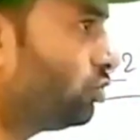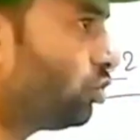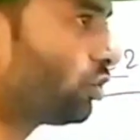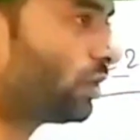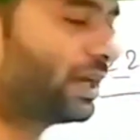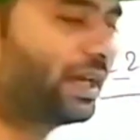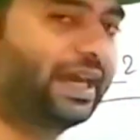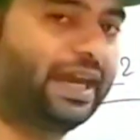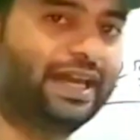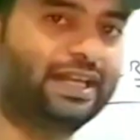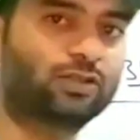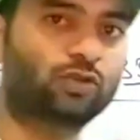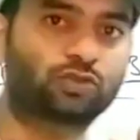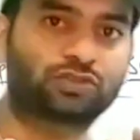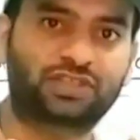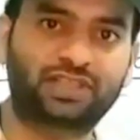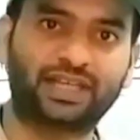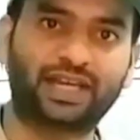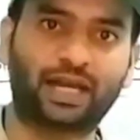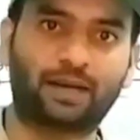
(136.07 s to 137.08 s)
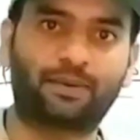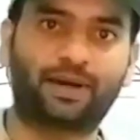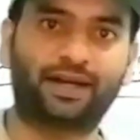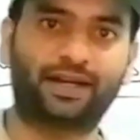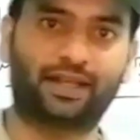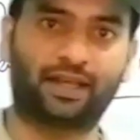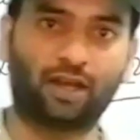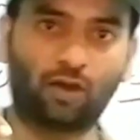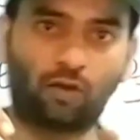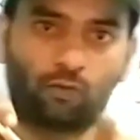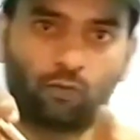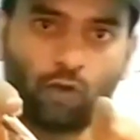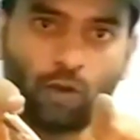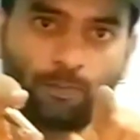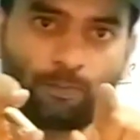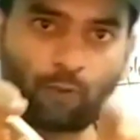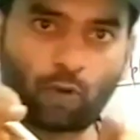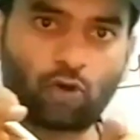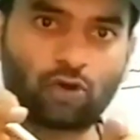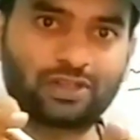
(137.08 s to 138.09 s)
जो केज होती है हमारी वो
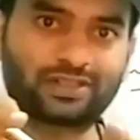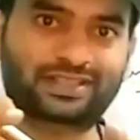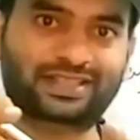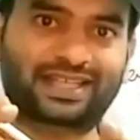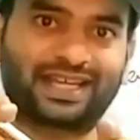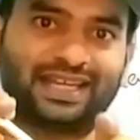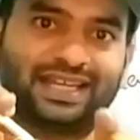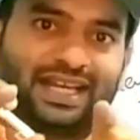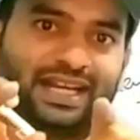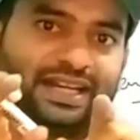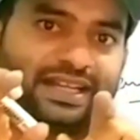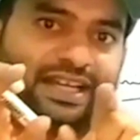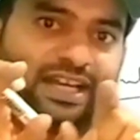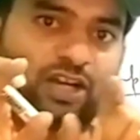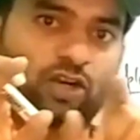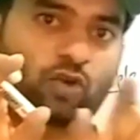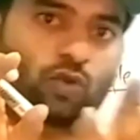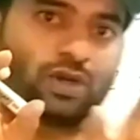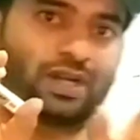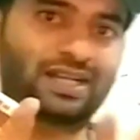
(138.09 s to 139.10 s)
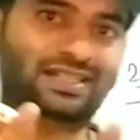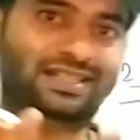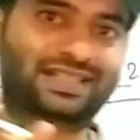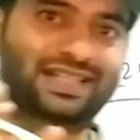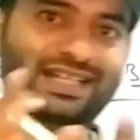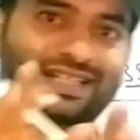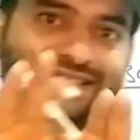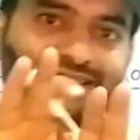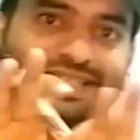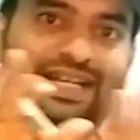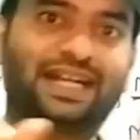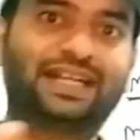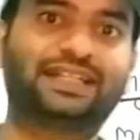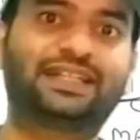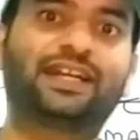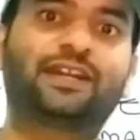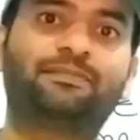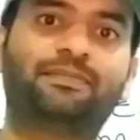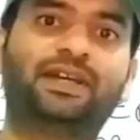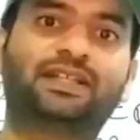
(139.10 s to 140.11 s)
बॉल्स के यानी कि रोलर्स के
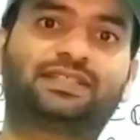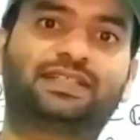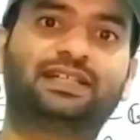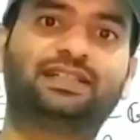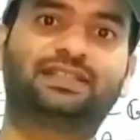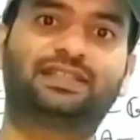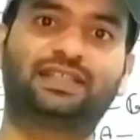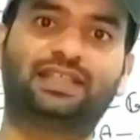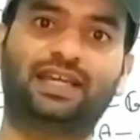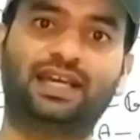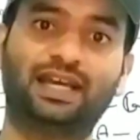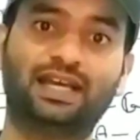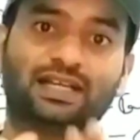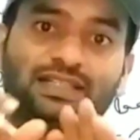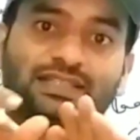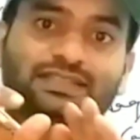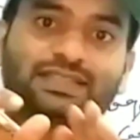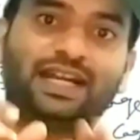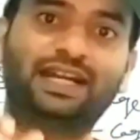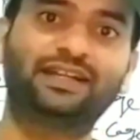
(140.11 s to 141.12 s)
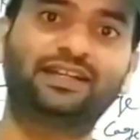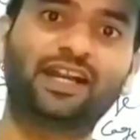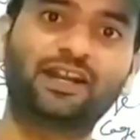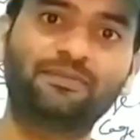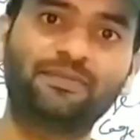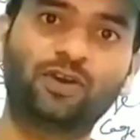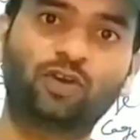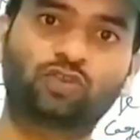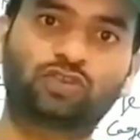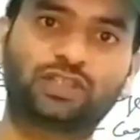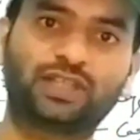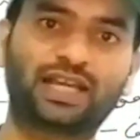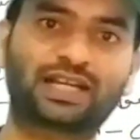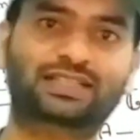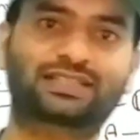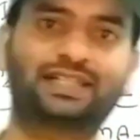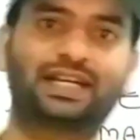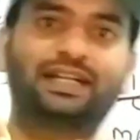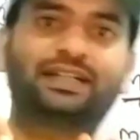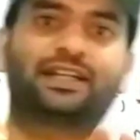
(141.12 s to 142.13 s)
सेंटर में चलती है सेंटर में होती है एक
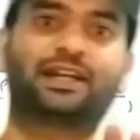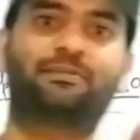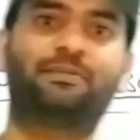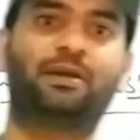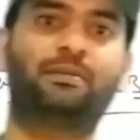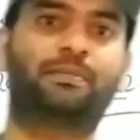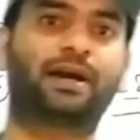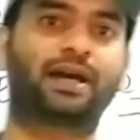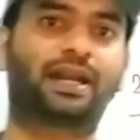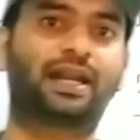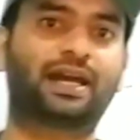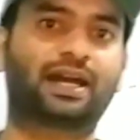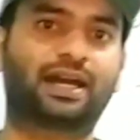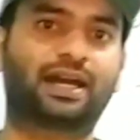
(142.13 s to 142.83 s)
सेंटर में माना